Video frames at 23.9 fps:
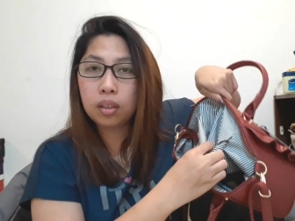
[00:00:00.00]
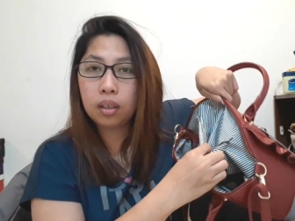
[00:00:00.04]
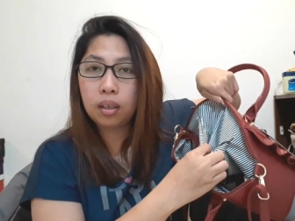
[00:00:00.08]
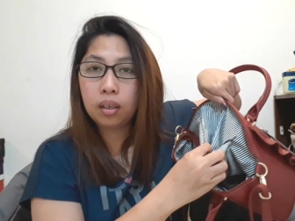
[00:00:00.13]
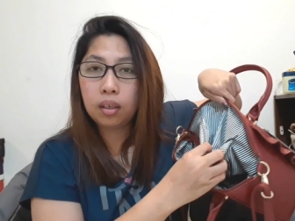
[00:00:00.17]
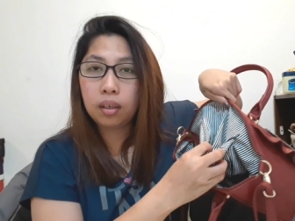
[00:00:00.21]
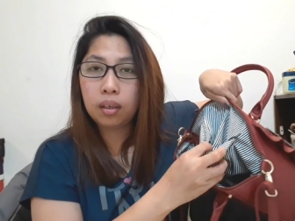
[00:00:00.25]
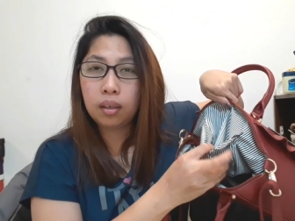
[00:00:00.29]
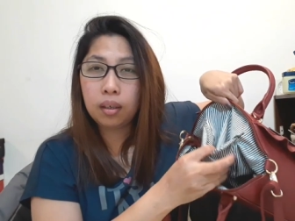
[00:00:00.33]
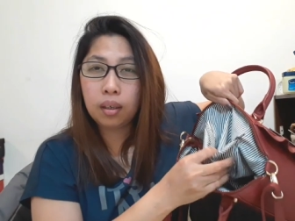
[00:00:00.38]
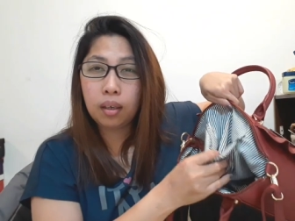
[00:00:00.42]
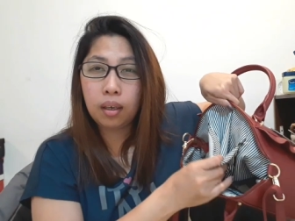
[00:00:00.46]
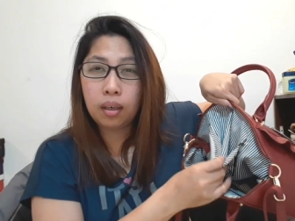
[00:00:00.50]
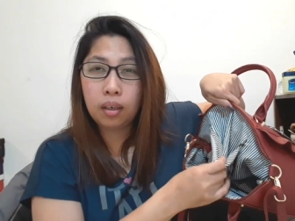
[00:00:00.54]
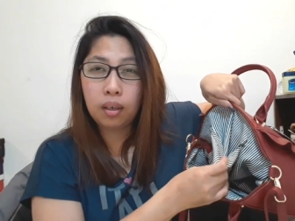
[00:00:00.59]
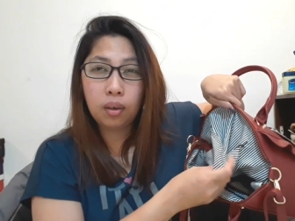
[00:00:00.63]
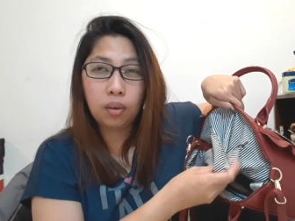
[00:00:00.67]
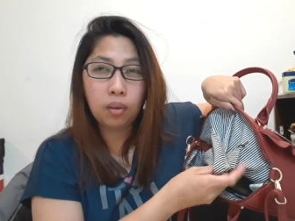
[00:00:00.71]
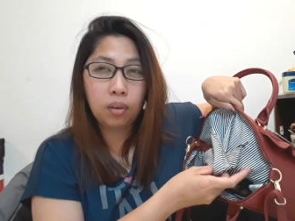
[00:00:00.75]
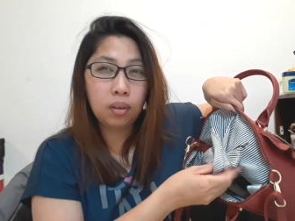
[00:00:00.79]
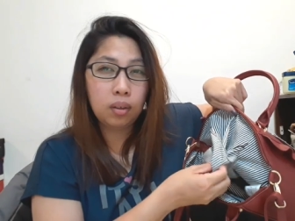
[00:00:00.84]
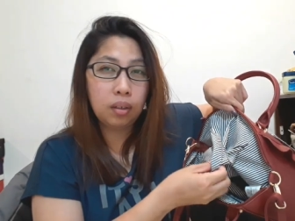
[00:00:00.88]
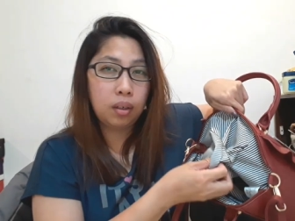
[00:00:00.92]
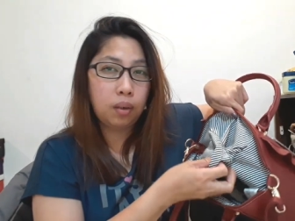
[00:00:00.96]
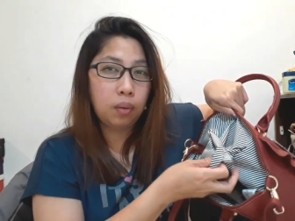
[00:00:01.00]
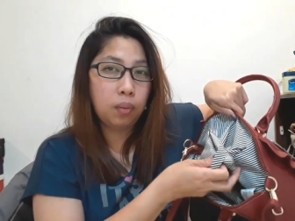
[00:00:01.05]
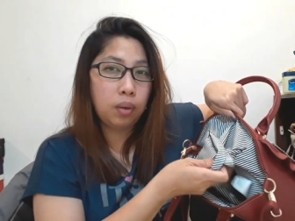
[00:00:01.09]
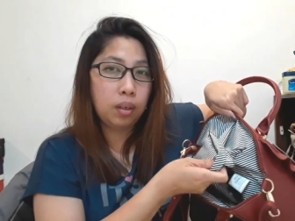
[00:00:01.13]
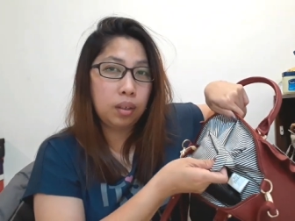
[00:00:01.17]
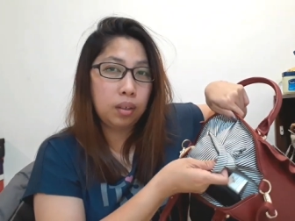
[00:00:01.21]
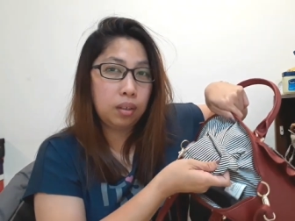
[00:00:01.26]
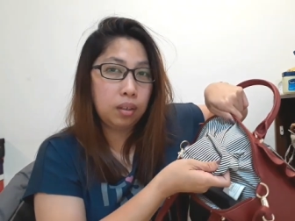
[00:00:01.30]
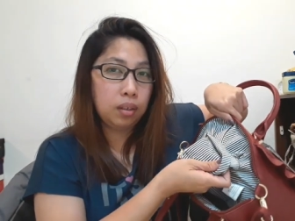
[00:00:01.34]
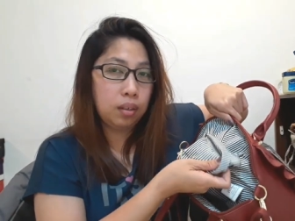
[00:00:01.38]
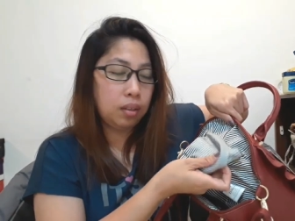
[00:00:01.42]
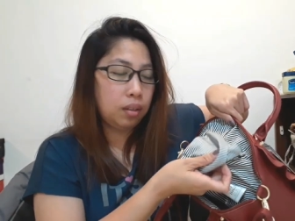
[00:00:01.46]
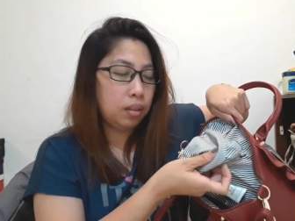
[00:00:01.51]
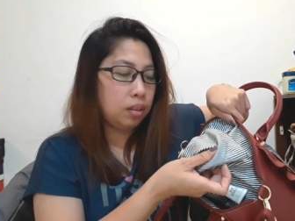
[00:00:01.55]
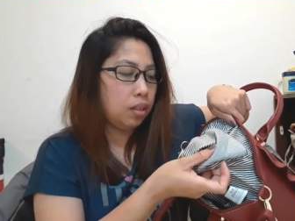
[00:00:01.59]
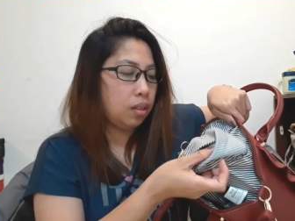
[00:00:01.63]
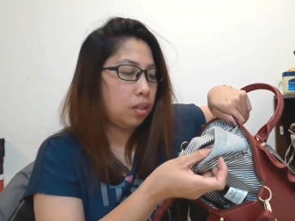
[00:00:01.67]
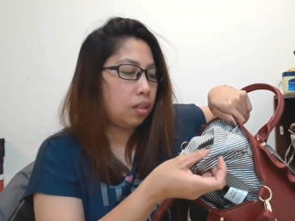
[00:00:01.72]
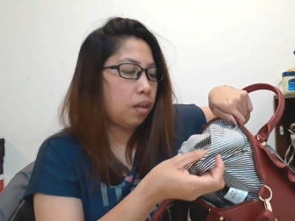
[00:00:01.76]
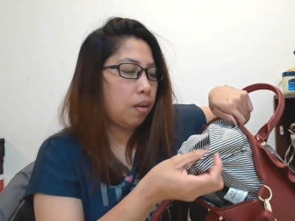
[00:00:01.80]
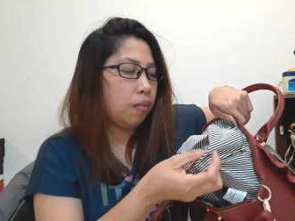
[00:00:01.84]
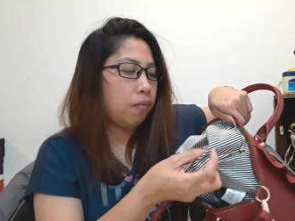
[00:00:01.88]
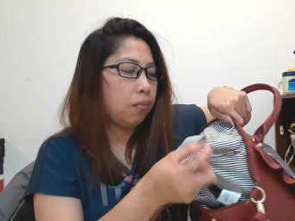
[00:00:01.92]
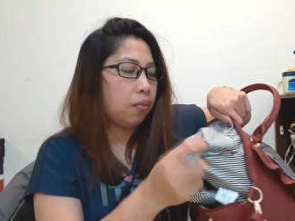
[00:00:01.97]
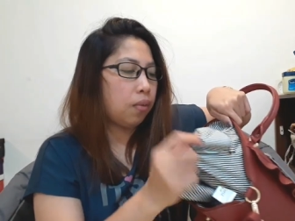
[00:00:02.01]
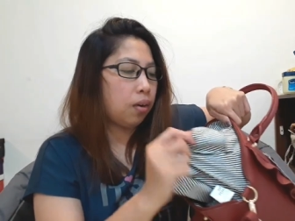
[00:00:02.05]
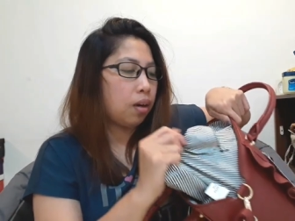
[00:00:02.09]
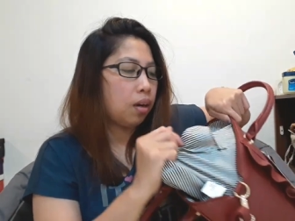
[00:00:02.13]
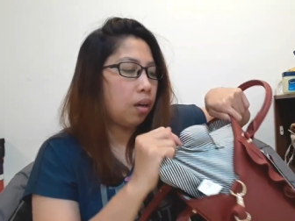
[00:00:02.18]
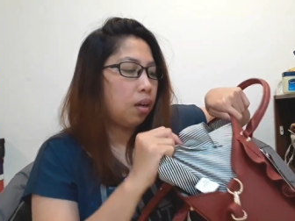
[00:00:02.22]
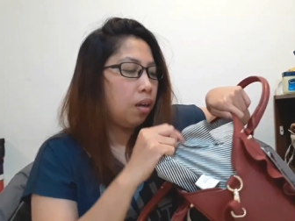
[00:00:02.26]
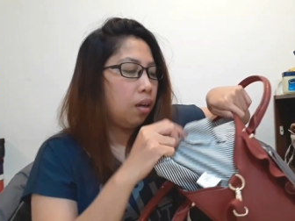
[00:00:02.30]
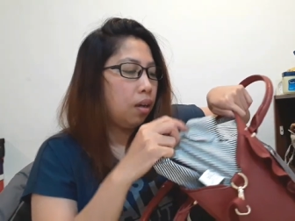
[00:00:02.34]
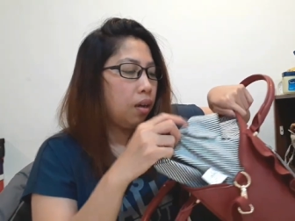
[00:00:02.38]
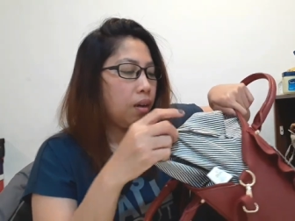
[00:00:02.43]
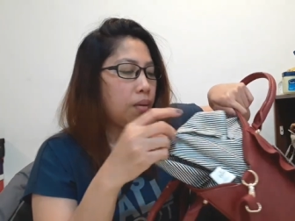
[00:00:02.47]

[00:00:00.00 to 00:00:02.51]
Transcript: uh, gonna call that one zebra.